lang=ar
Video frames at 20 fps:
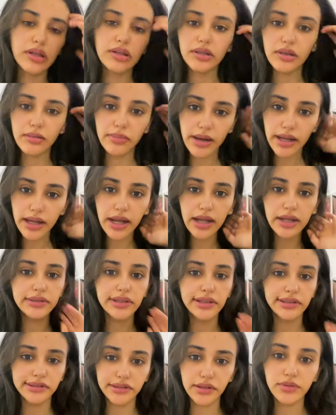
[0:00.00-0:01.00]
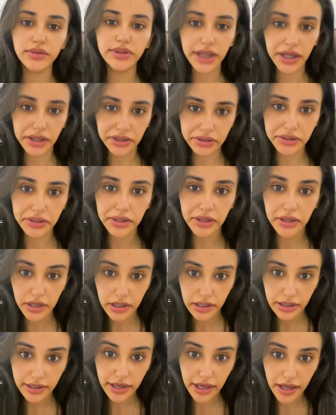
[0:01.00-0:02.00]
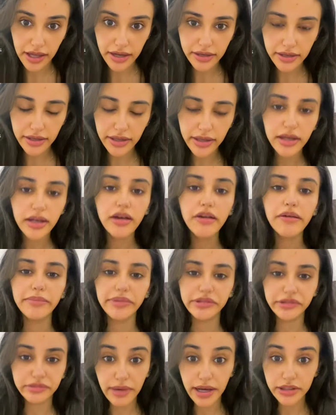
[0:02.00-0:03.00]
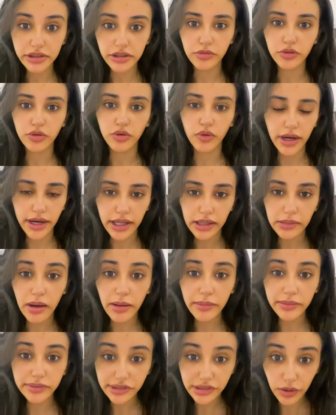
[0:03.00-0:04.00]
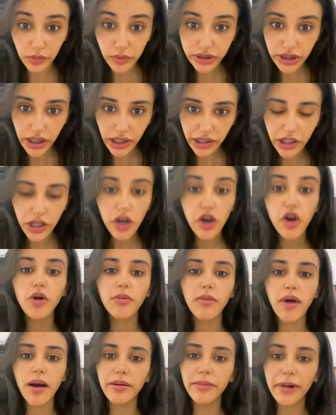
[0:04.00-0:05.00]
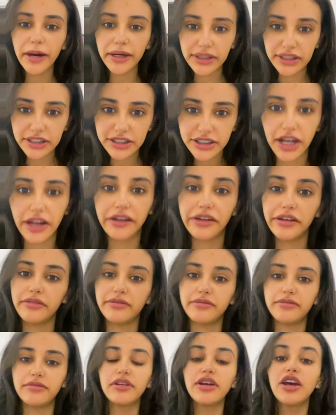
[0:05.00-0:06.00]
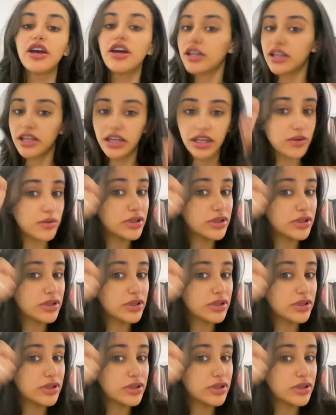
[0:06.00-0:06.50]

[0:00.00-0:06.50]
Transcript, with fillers: طبعا على اساس اسوي شعري كيرلي بس ما عجبني وخليت ماما تسوي شعري ماما ما عطت شعري كذا